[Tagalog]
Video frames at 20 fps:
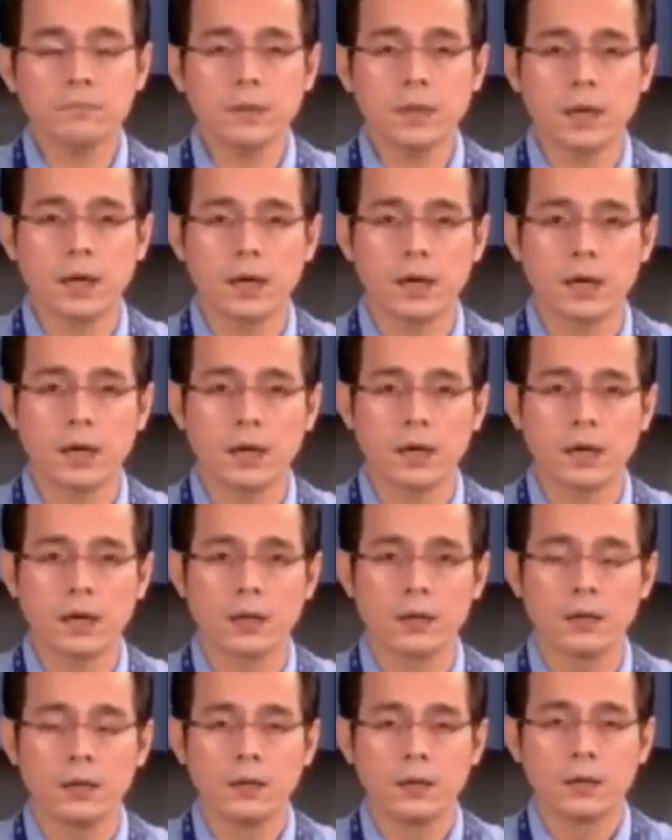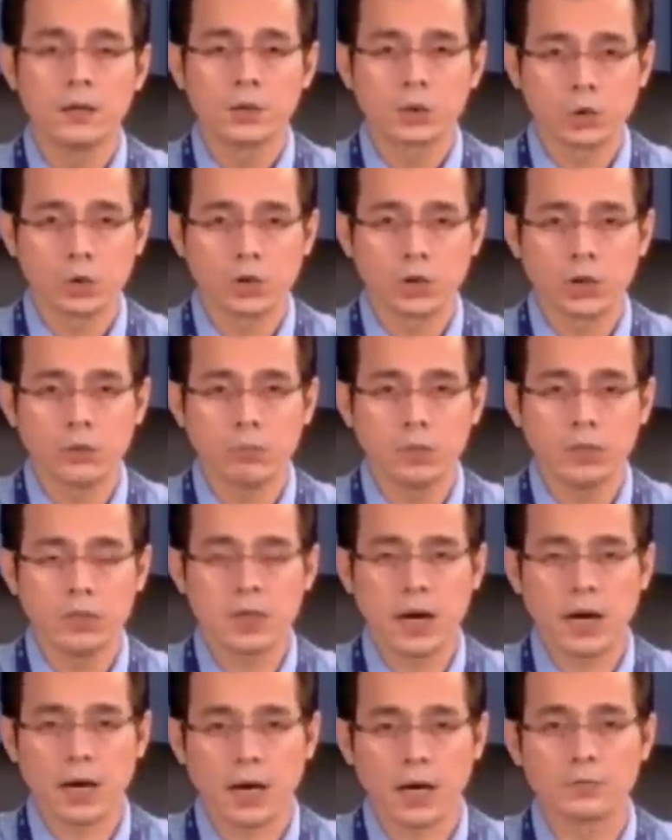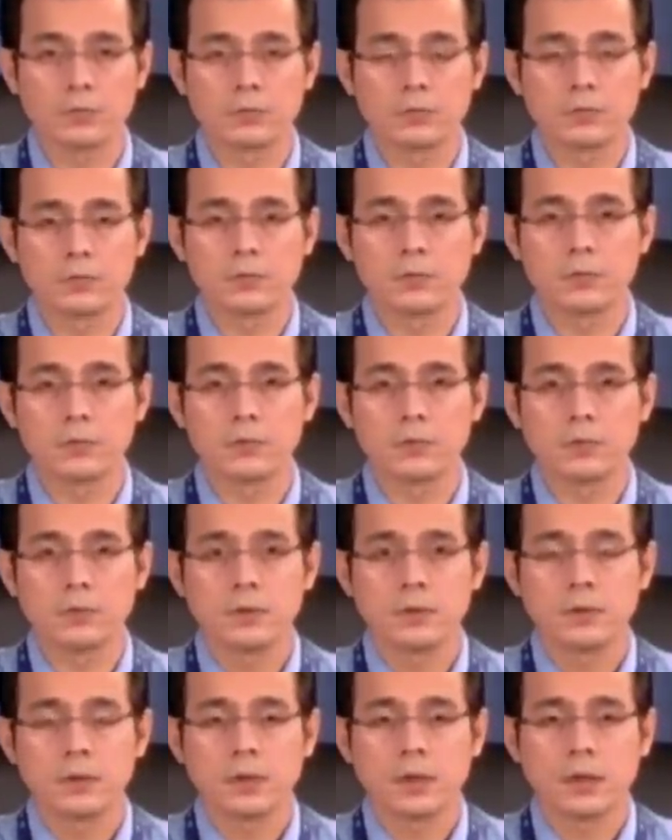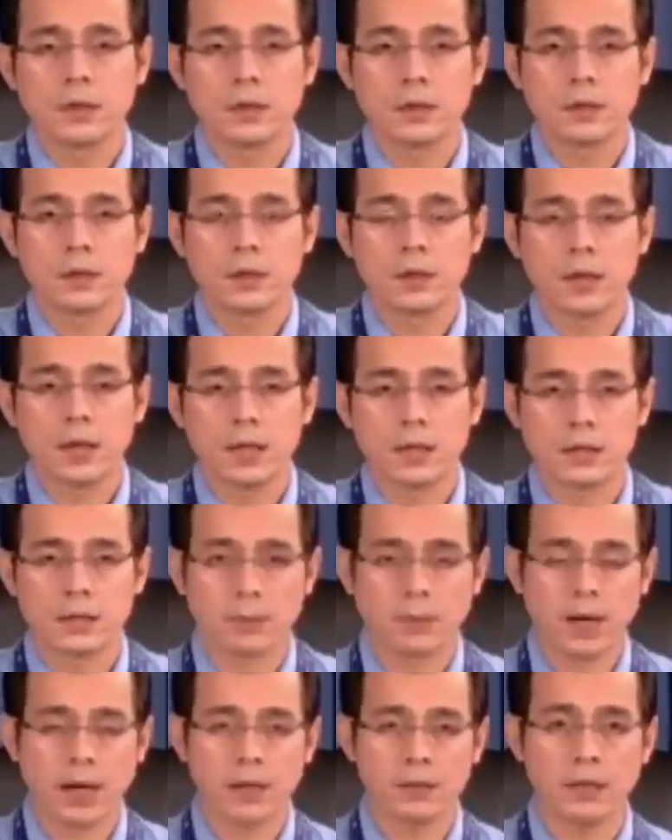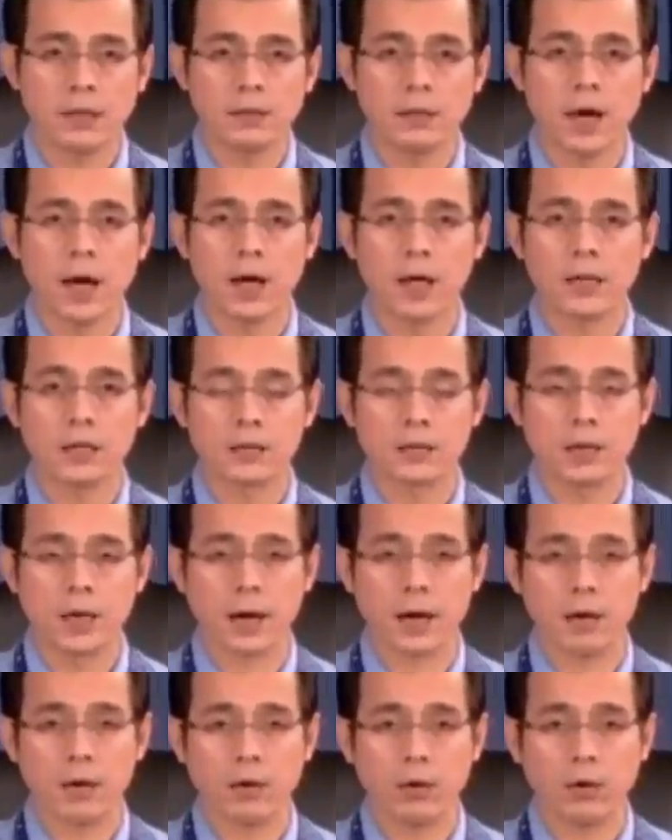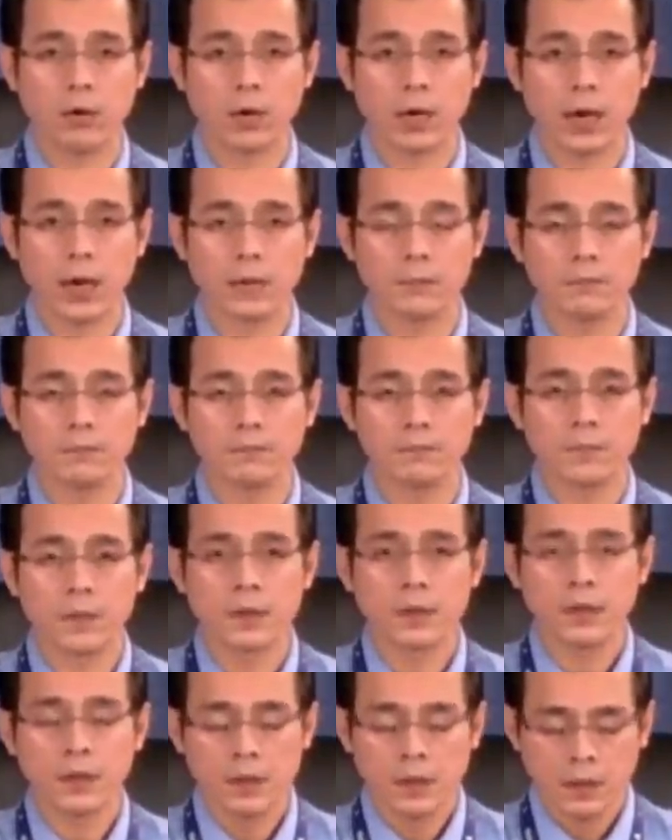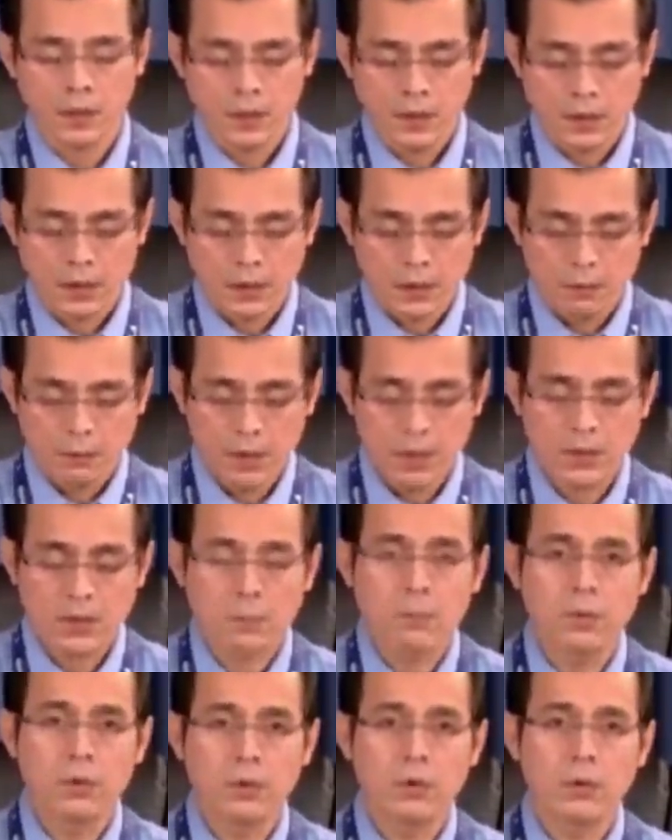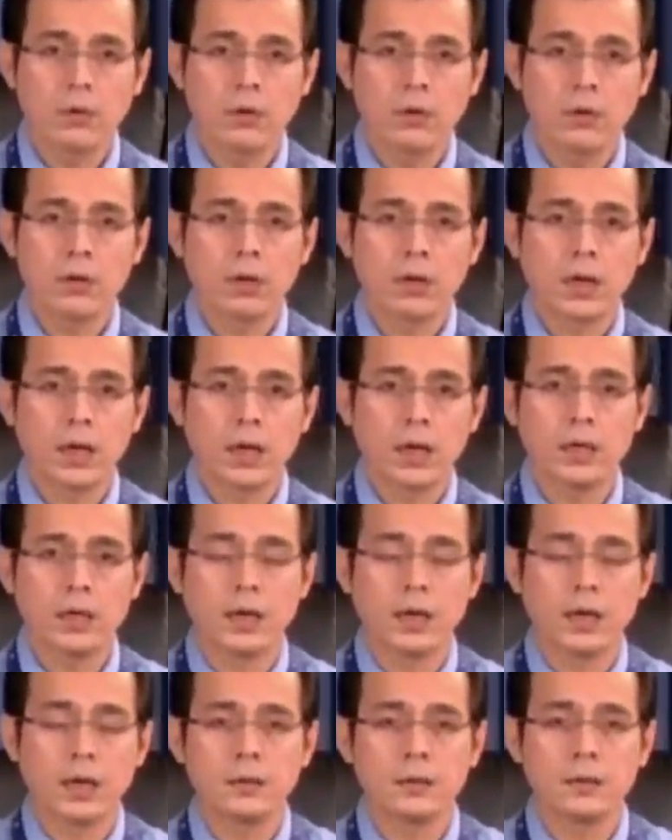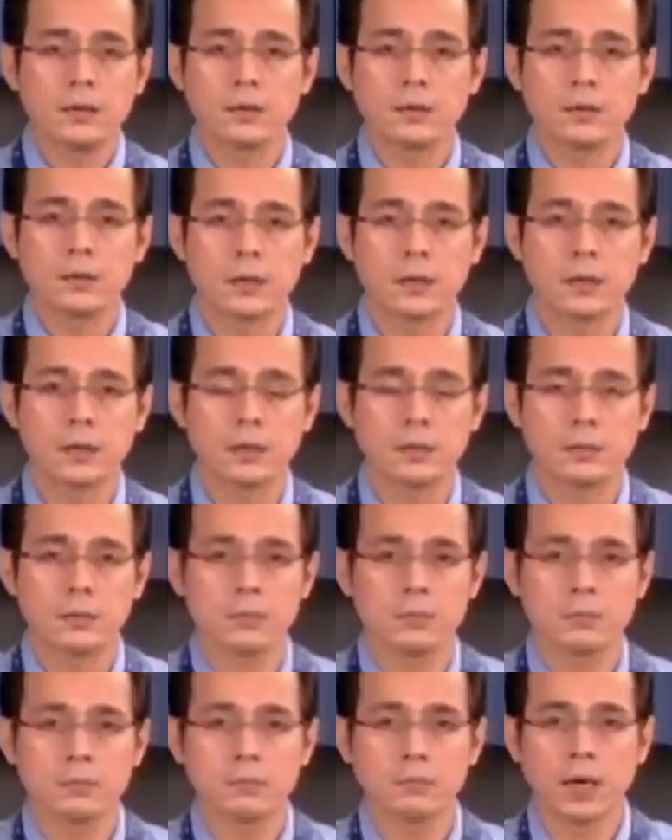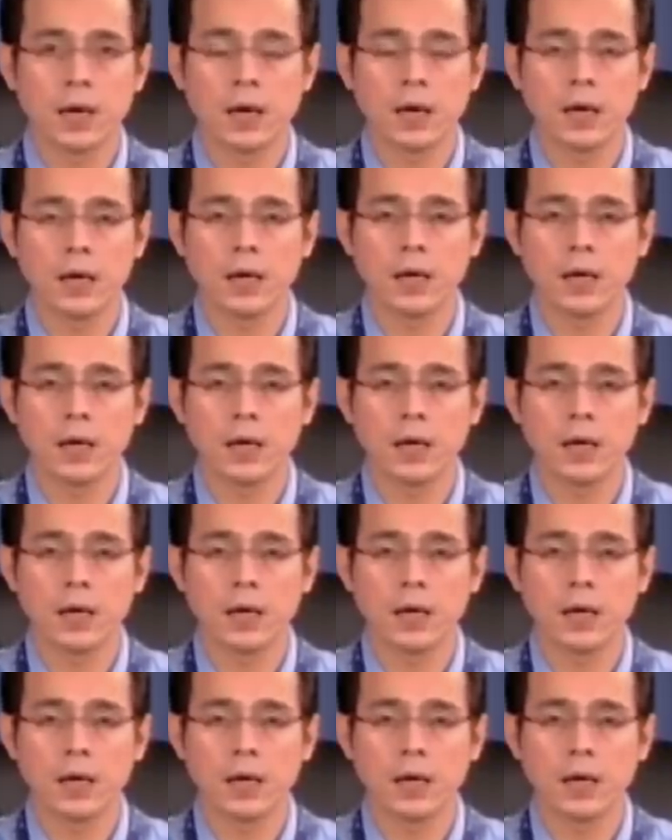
uh, social media account uh, at sa mga tindahan sa online. May isa po kanina, uh, mga